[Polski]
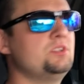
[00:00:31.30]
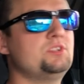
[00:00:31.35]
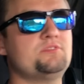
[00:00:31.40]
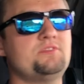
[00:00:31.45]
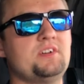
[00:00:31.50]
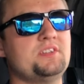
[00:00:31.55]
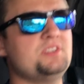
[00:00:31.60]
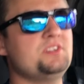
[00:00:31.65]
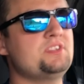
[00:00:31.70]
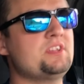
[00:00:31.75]

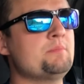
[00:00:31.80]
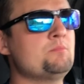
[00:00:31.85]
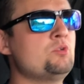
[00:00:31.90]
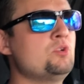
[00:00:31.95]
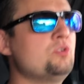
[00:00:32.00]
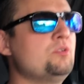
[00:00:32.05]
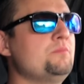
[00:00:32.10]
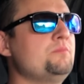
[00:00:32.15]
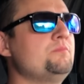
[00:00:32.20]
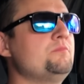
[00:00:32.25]
Dwa dni
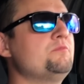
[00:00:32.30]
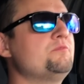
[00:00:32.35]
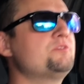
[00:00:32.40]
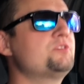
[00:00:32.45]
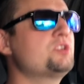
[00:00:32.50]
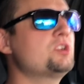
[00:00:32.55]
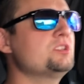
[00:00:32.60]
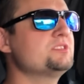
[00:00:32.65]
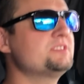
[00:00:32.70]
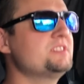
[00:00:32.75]
temu w
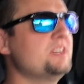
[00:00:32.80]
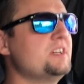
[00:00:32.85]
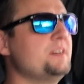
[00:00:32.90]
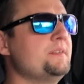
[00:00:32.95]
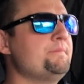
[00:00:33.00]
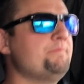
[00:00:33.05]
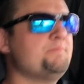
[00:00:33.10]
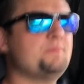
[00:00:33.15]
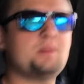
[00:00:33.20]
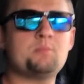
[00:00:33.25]
drodze
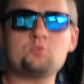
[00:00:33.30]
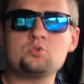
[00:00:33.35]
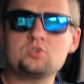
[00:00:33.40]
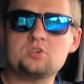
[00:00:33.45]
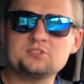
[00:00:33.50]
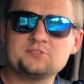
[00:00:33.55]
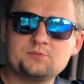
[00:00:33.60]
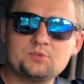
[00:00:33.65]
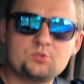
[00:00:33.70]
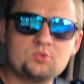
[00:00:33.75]
na mój
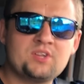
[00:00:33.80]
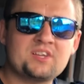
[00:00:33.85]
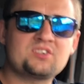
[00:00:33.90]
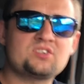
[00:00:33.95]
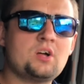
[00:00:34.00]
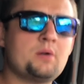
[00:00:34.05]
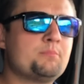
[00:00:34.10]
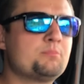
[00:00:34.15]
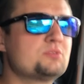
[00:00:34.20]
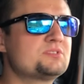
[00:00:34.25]
rozwodunek
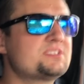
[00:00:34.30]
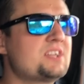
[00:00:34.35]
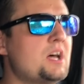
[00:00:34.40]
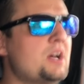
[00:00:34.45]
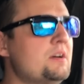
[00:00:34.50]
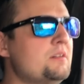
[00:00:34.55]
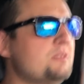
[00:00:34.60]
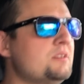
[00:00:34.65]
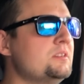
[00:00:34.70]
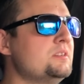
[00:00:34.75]
do Ampusa